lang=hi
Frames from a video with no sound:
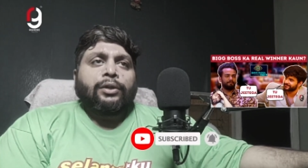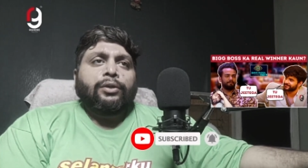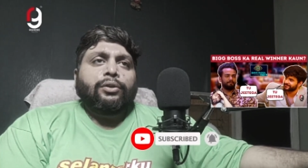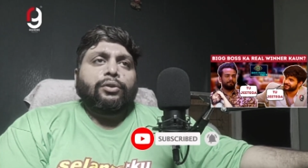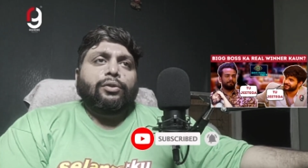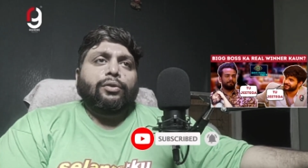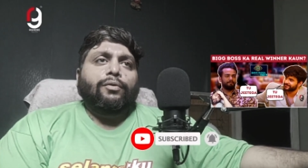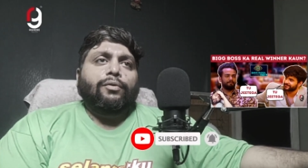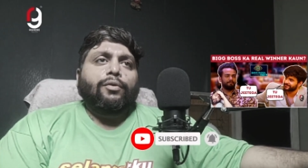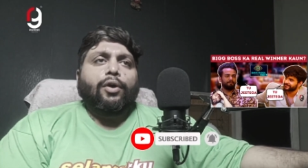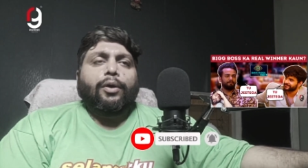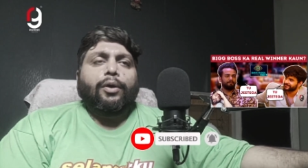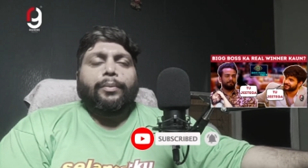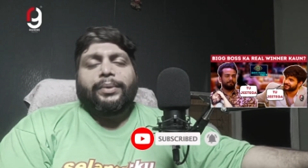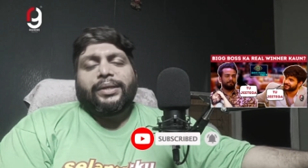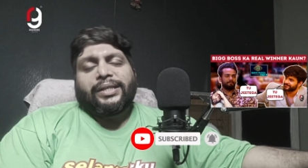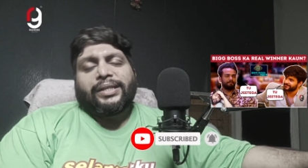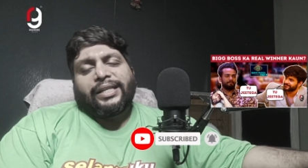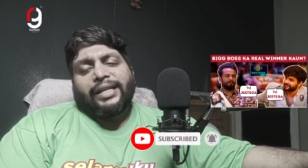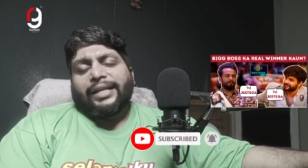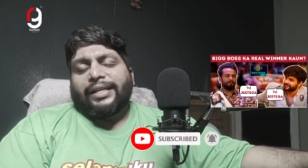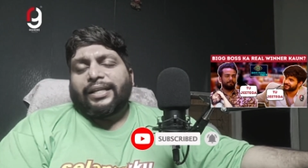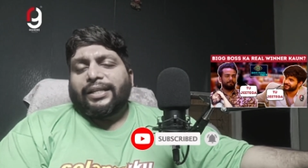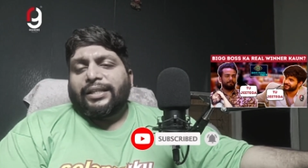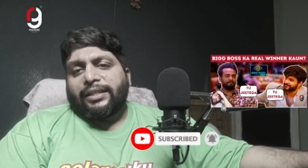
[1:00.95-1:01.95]
तो वो
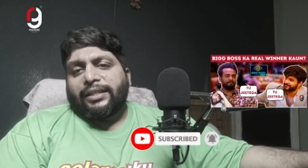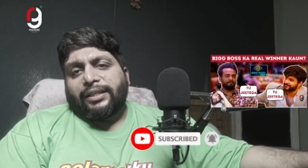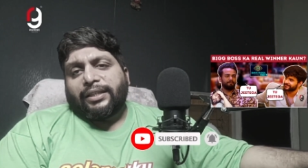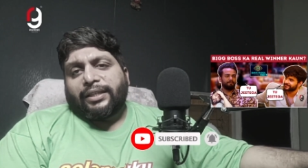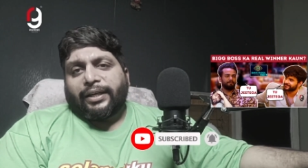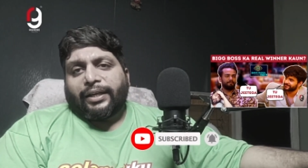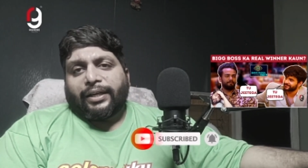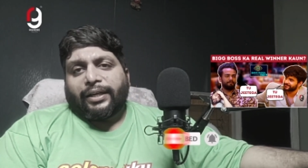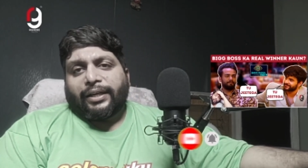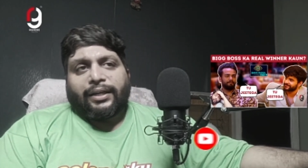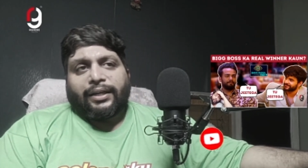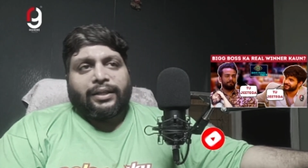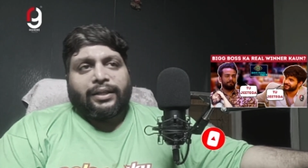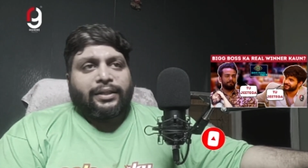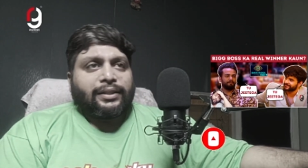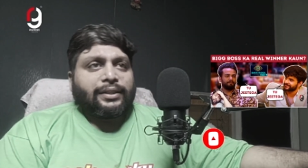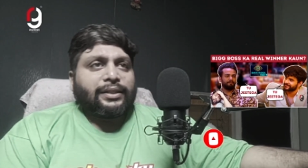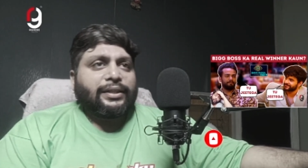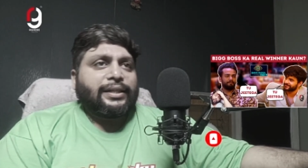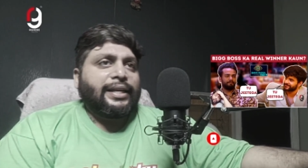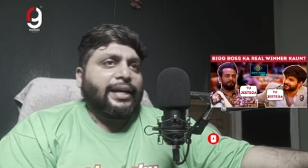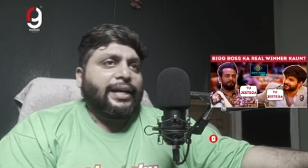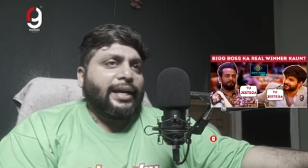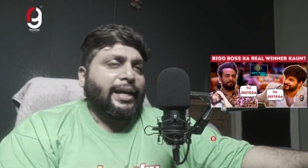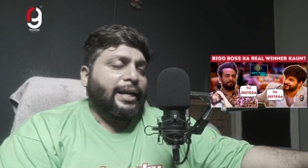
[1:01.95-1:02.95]
अभिषेक ही जीतेगा
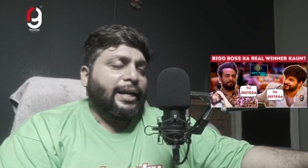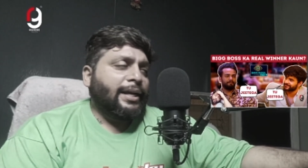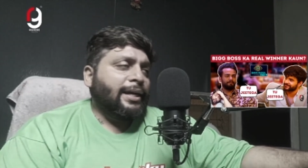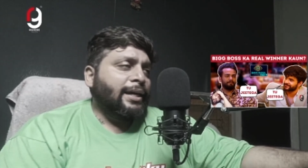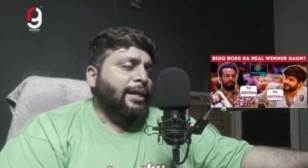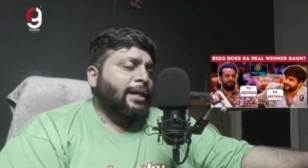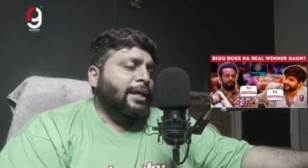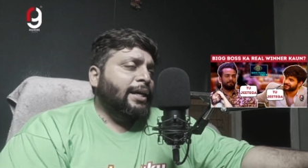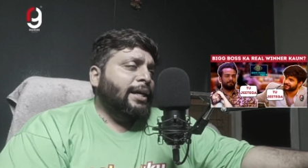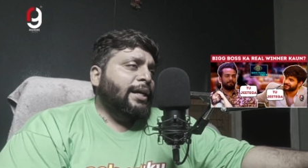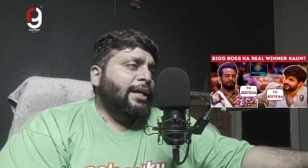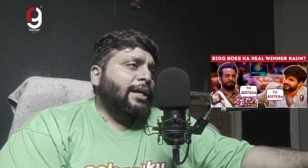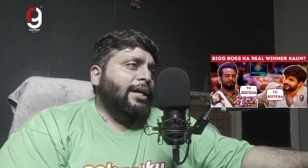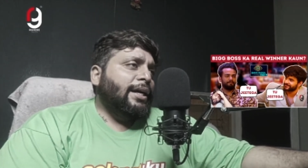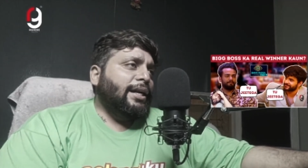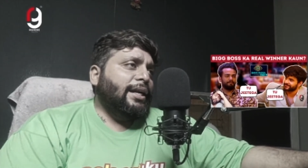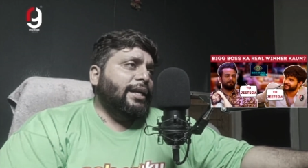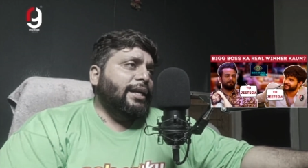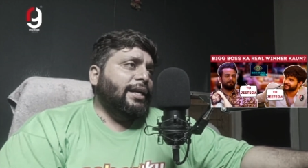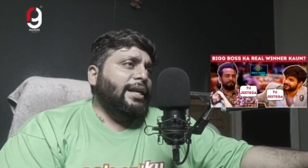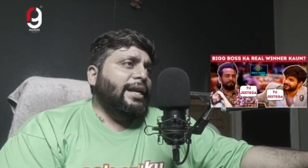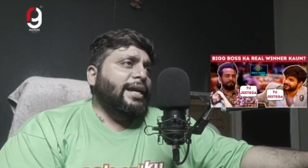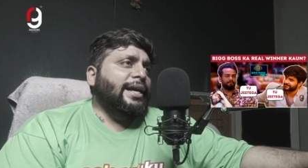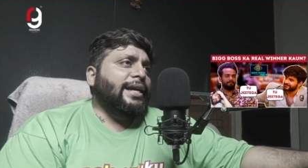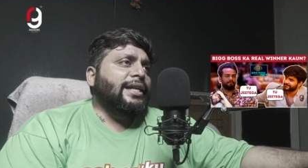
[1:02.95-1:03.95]
ठीक है
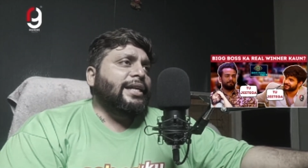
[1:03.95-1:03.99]
लेकिन